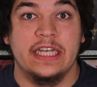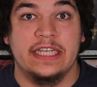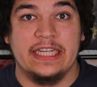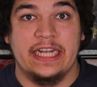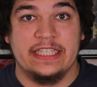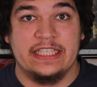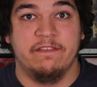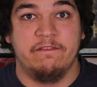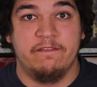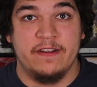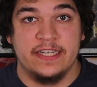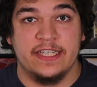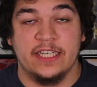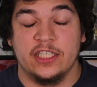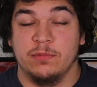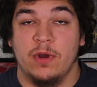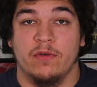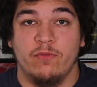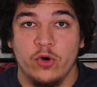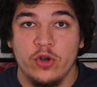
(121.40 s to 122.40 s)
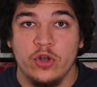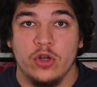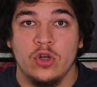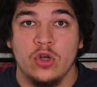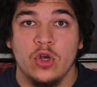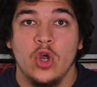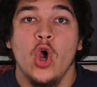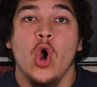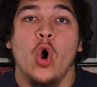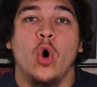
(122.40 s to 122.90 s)
der Saat der Finsternis
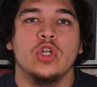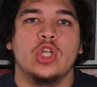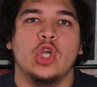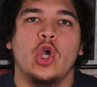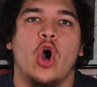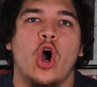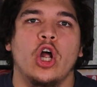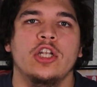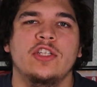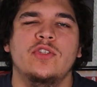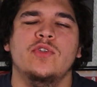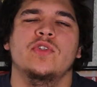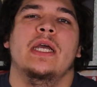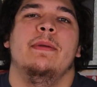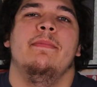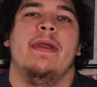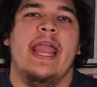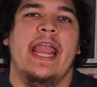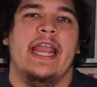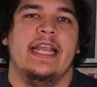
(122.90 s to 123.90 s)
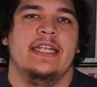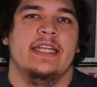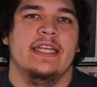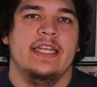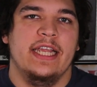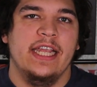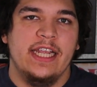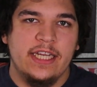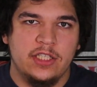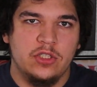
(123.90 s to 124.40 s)
überwunden und konnte zu seinem echten
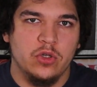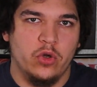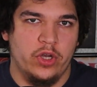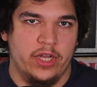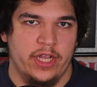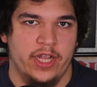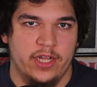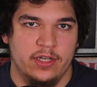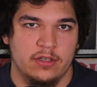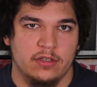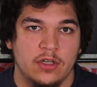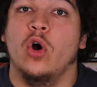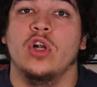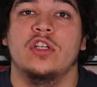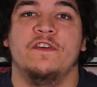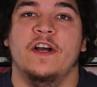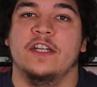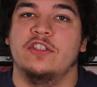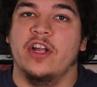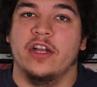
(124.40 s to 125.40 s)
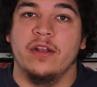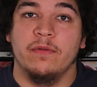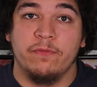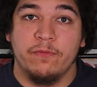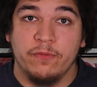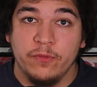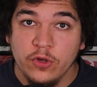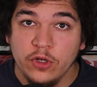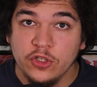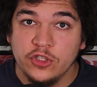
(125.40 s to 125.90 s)
Ich zurückkehren. Und zwar zu einem
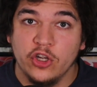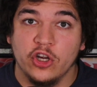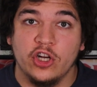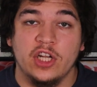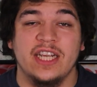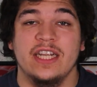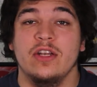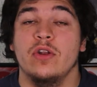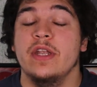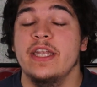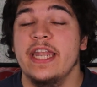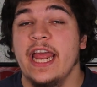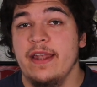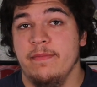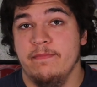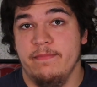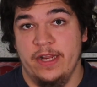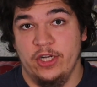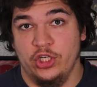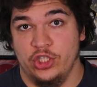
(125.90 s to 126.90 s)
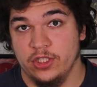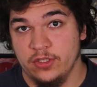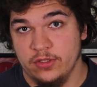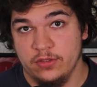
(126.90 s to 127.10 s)
fürsorglichen und netten Menschen.